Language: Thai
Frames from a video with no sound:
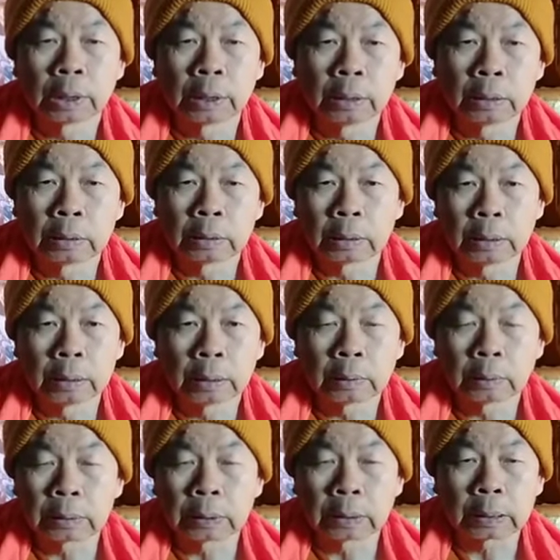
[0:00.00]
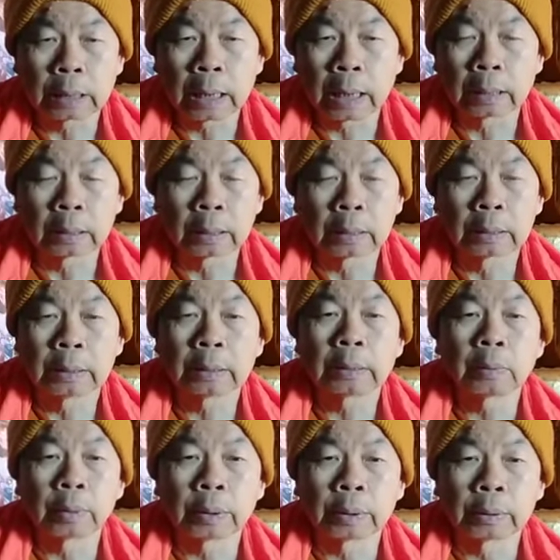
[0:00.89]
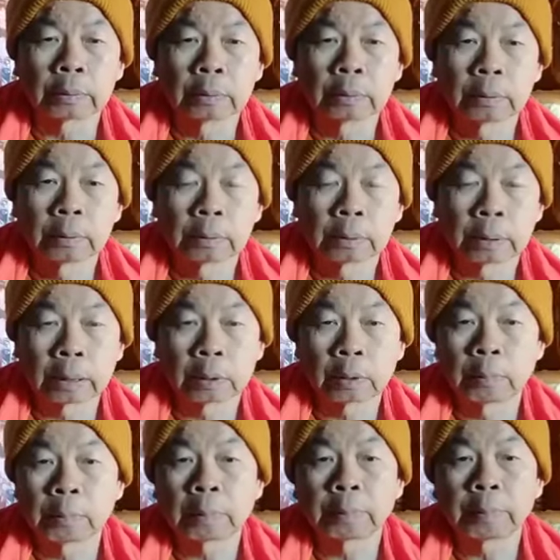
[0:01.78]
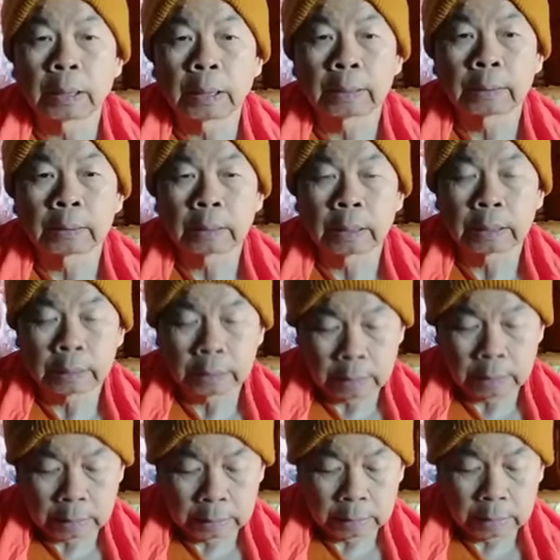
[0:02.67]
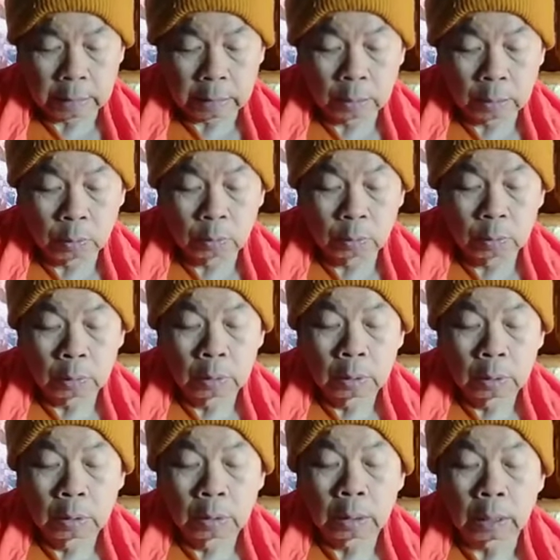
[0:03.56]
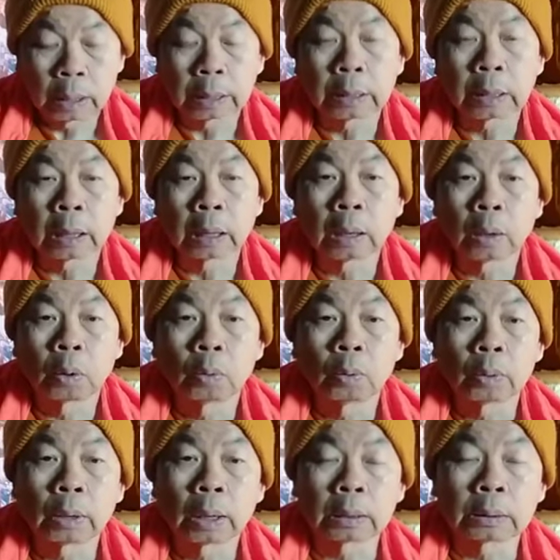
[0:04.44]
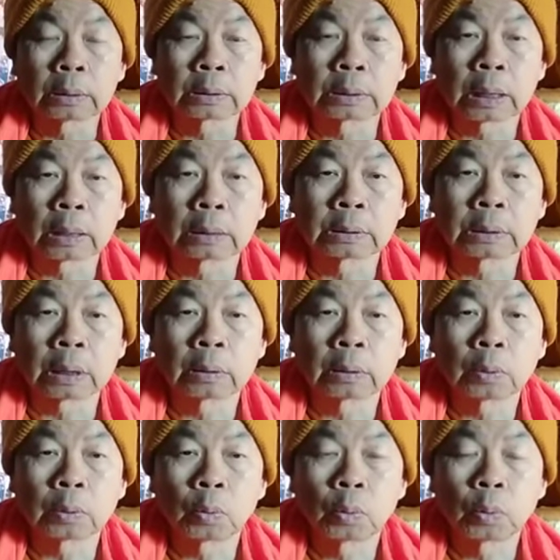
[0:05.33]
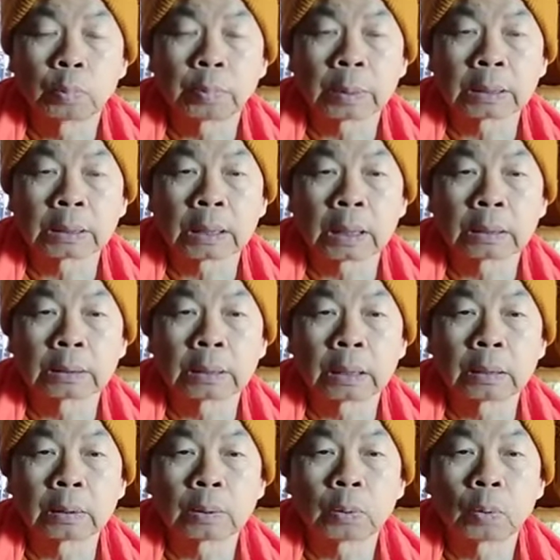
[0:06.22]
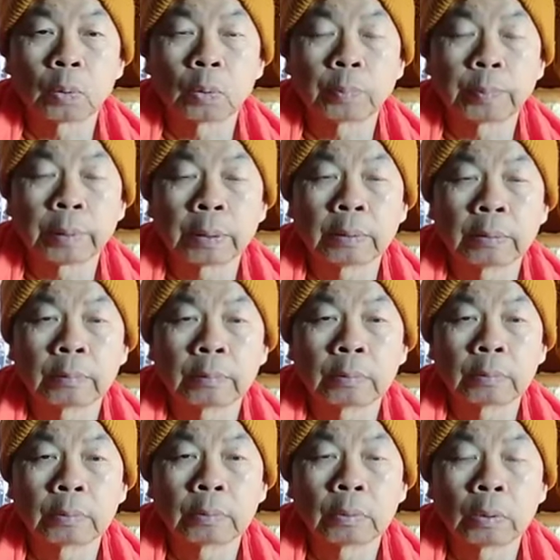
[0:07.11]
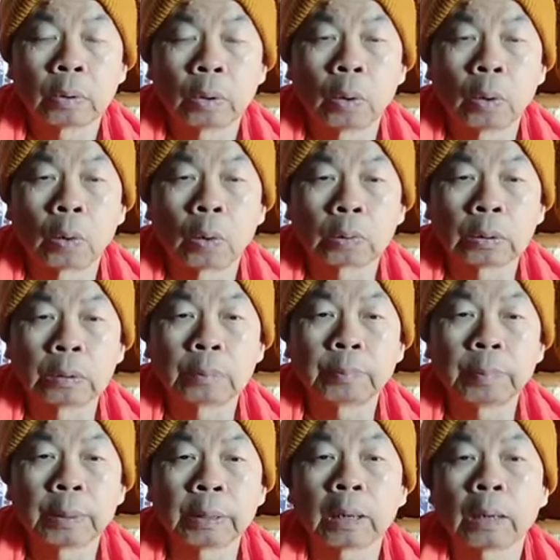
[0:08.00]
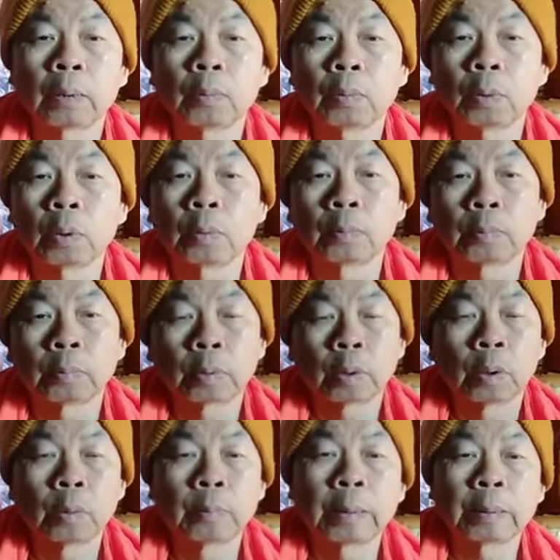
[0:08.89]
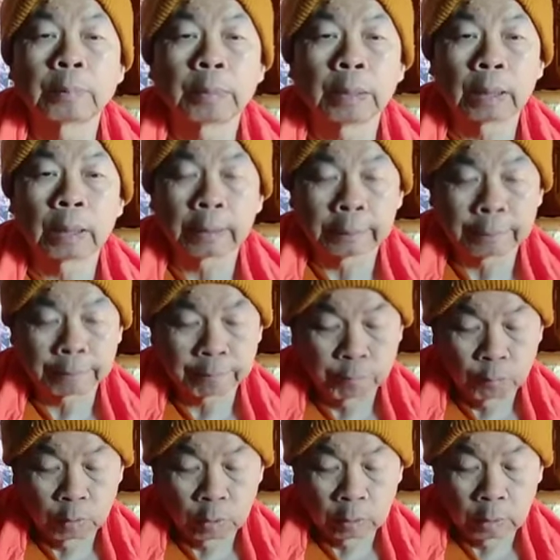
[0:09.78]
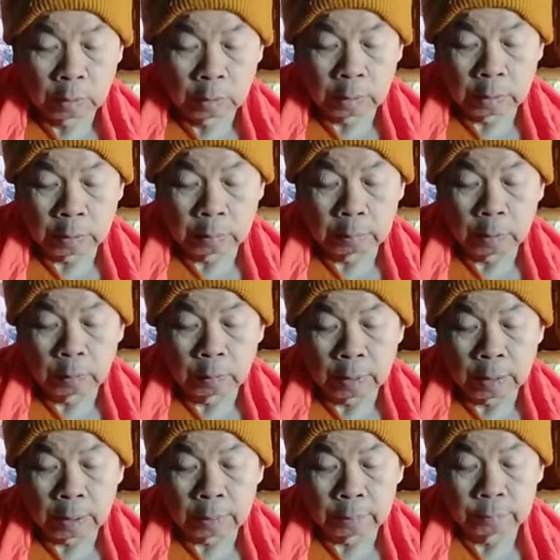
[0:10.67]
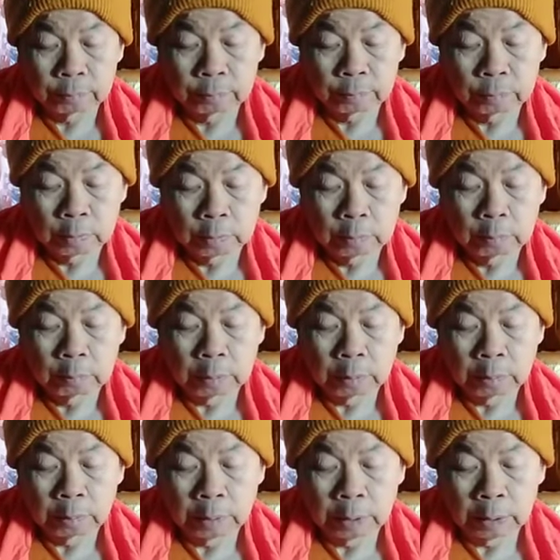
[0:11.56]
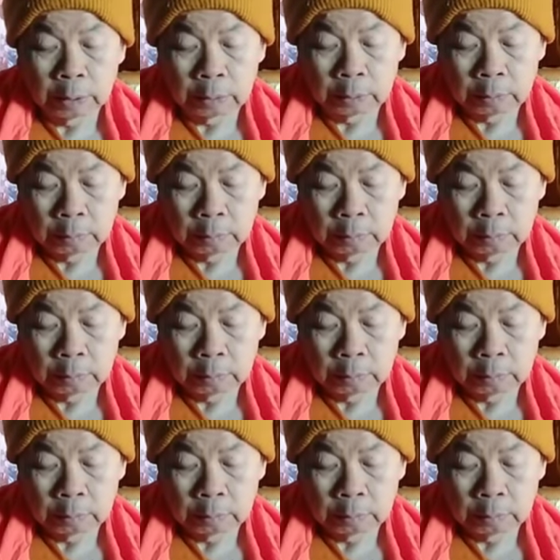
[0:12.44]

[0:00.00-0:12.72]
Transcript: นี่ที่นี่ก็จะต่างกันนิดหน่อย แต่ก็ไม่เป็นไร ใครใครจะเอาใครจะเอาอัตตะสันโต ปัสสะสันโตเป็นออกหรือเป็นเข้าก็ก็ไม่เป็นไรเพราะว่ามันมี